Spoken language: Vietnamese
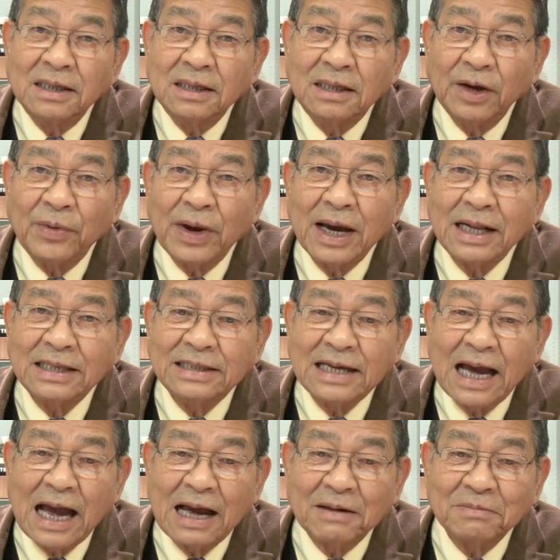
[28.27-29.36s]
Thưa quý khán
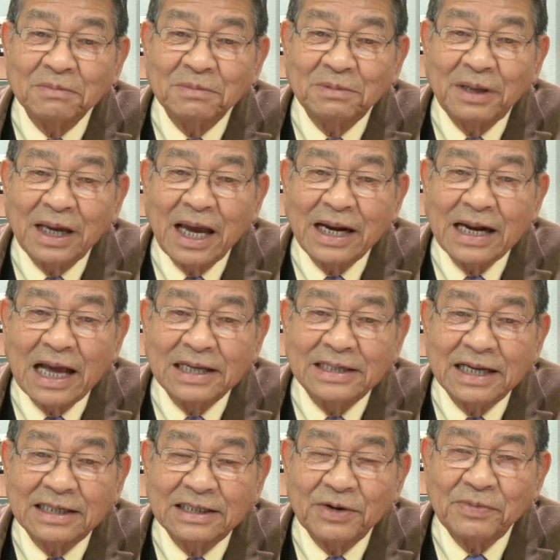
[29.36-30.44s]
giả, tình hình đại
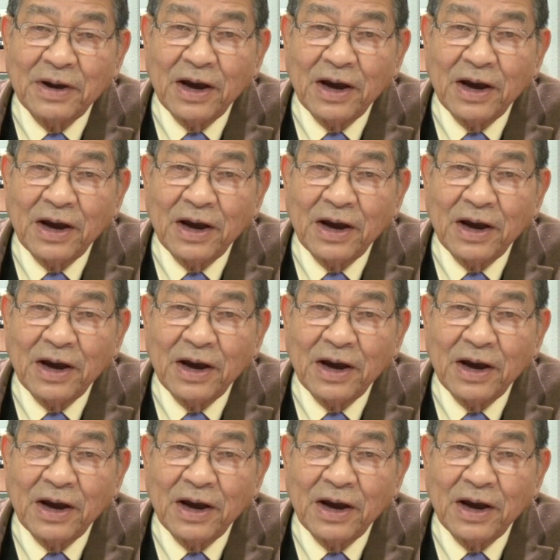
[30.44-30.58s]
dịch trong